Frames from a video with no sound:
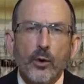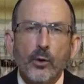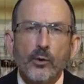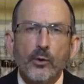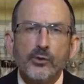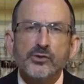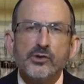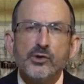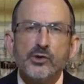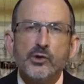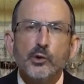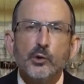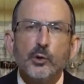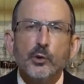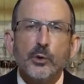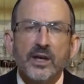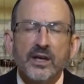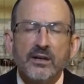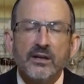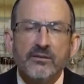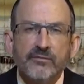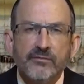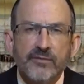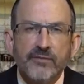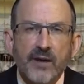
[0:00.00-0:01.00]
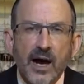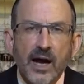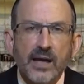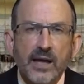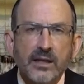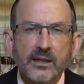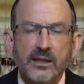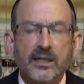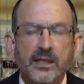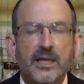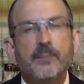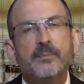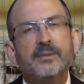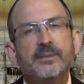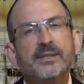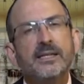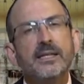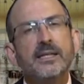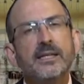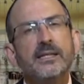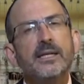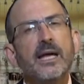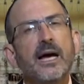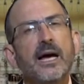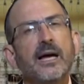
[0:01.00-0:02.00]
Но те, кто пригласил
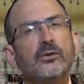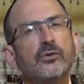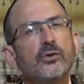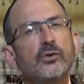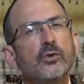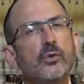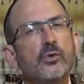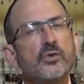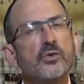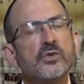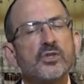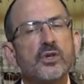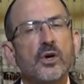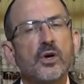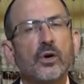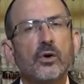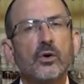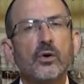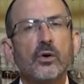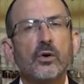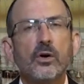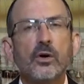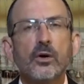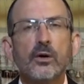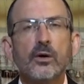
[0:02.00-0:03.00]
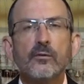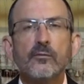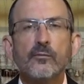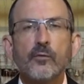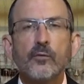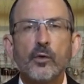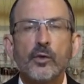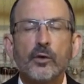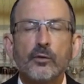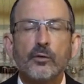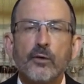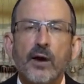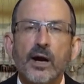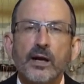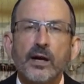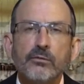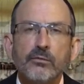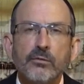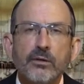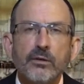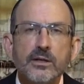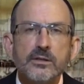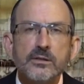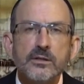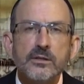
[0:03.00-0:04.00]
его, сделали это не по правильным
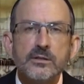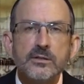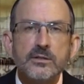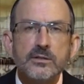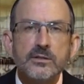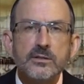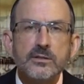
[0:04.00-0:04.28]
причинам.